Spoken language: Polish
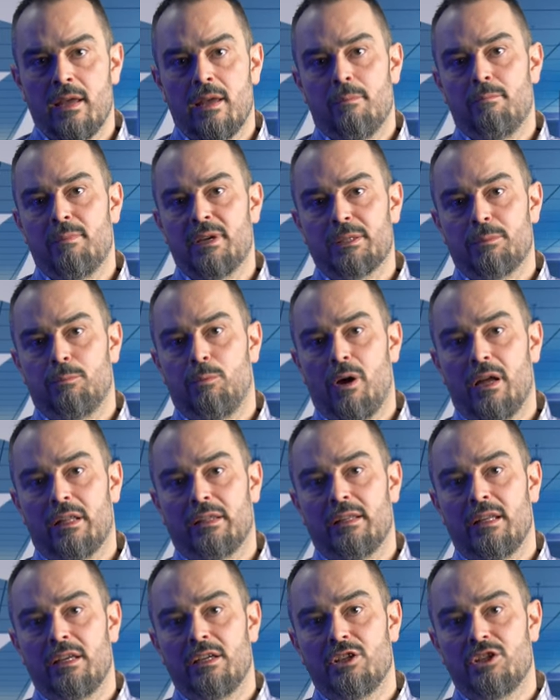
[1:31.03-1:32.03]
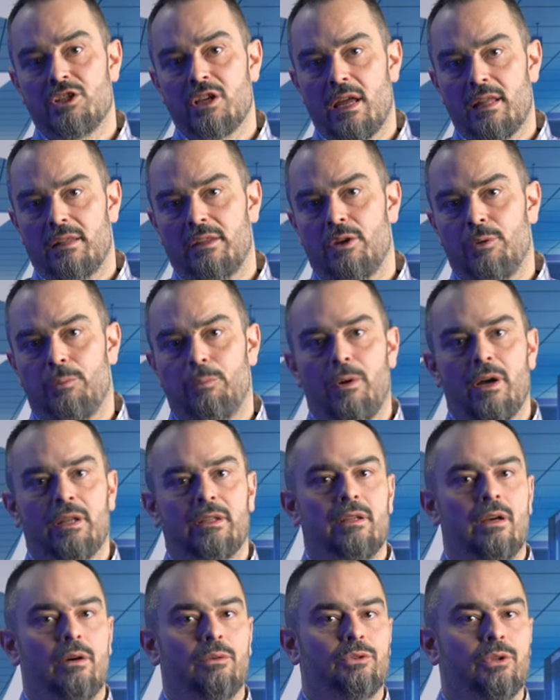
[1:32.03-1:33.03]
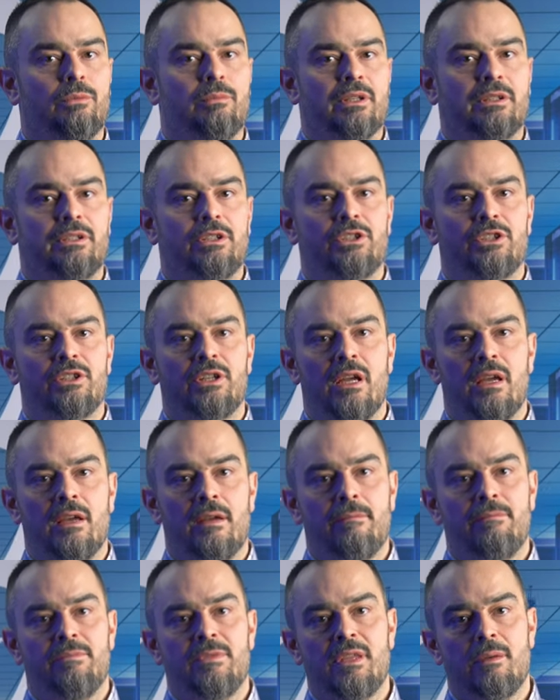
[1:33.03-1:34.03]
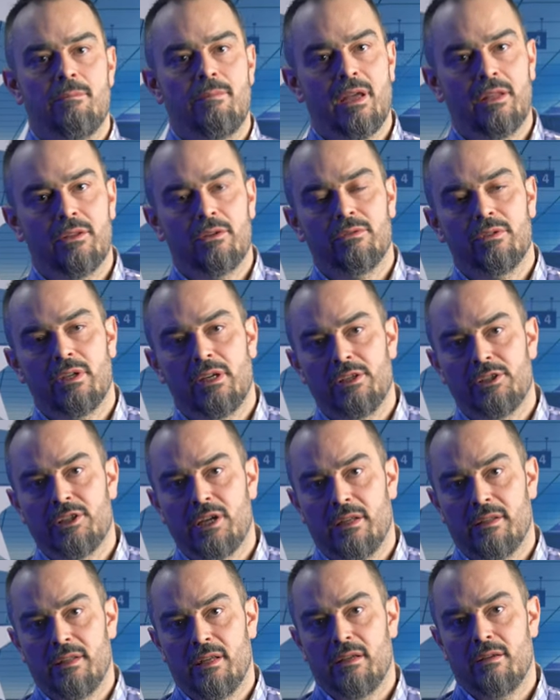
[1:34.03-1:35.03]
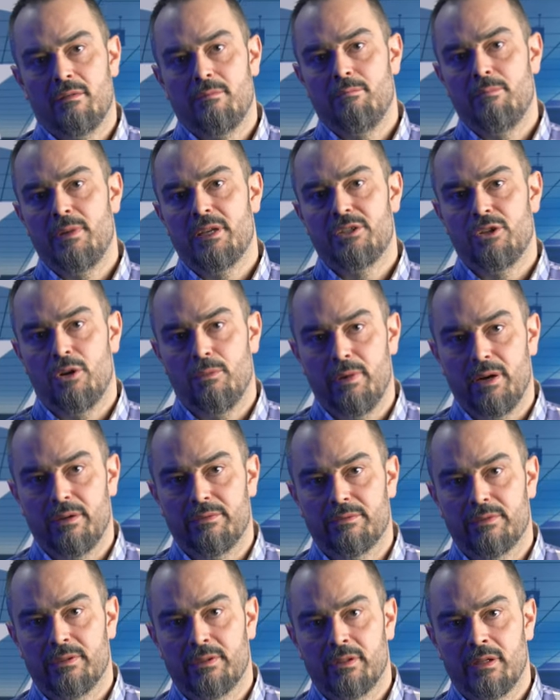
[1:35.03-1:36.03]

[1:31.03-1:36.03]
bezpłatne i żadne opłaty automatycznie nie będą naliczane, bez obaw.